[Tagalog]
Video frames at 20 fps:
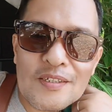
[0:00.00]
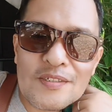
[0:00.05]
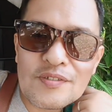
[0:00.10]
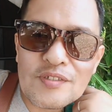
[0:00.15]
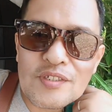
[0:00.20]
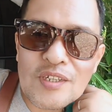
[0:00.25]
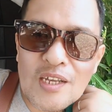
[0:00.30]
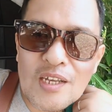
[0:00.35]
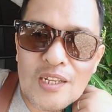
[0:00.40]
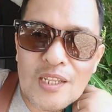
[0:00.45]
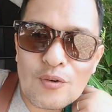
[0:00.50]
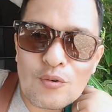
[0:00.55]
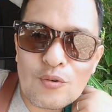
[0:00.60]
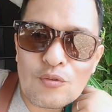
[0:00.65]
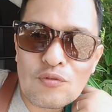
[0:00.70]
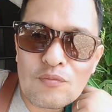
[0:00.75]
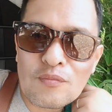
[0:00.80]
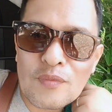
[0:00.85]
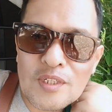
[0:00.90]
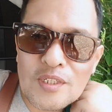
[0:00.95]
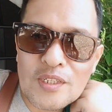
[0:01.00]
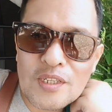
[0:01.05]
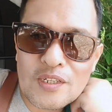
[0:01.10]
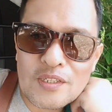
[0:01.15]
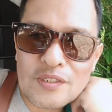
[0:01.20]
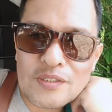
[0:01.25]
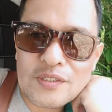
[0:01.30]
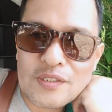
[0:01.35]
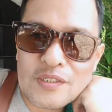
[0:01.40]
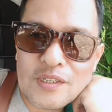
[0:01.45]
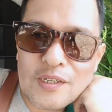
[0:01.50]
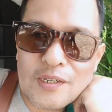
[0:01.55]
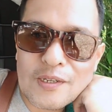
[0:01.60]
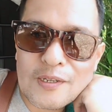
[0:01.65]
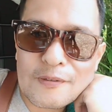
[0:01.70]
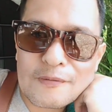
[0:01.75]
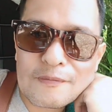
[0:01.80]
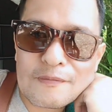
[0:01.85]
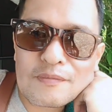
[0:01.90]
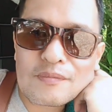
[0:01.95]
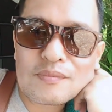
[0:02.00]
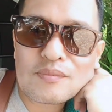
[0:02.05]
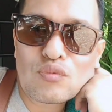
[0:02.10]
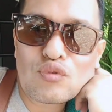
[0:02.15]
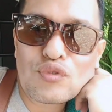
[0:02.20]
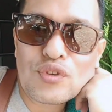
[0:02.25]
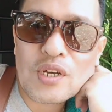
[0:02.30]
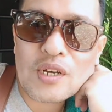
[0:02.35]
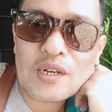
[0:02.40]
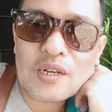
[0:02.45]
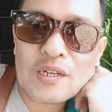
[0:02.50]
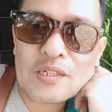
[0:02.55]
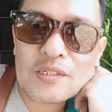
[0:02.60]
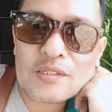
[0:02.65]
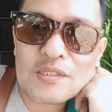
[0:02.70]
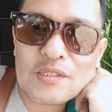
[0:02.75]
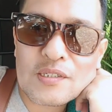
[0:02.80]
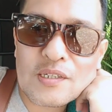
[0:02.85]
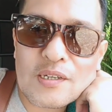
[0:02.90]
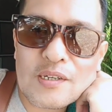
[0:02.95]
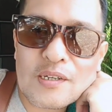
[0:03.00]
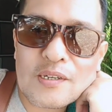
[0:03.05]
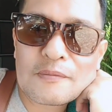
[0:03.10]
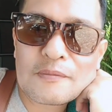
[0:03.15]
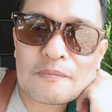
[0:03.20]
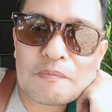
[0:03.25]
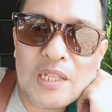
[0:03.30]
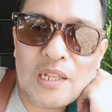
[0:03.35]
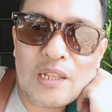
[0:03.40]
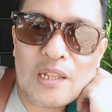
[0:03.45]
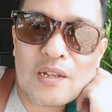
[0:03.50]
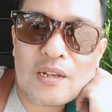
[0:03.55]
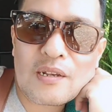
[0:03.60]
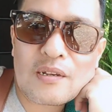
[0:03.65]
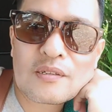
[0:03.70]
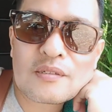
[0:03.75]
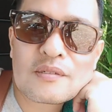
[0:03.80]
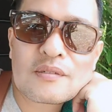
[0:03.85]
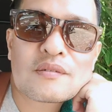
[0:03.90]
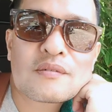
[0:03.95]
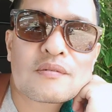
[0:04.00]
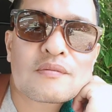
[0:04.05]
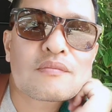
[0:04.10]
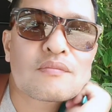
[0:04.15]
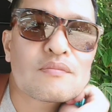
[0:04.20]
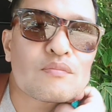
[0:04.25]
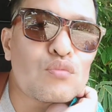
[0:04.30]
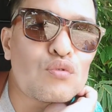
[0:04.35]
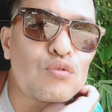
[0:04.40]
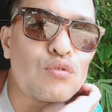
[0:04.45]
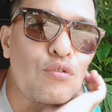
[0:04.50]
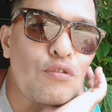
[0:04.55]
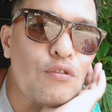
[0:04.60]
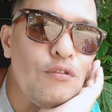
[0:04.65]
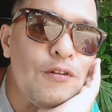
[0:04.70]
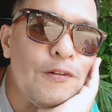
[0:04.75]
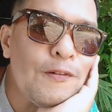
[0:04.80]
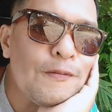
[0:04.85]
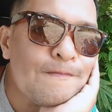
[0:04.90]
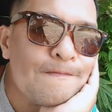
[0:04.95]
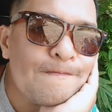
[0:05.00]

Jari ako kumandiri sa Buyangan sa Pilar, Bohol.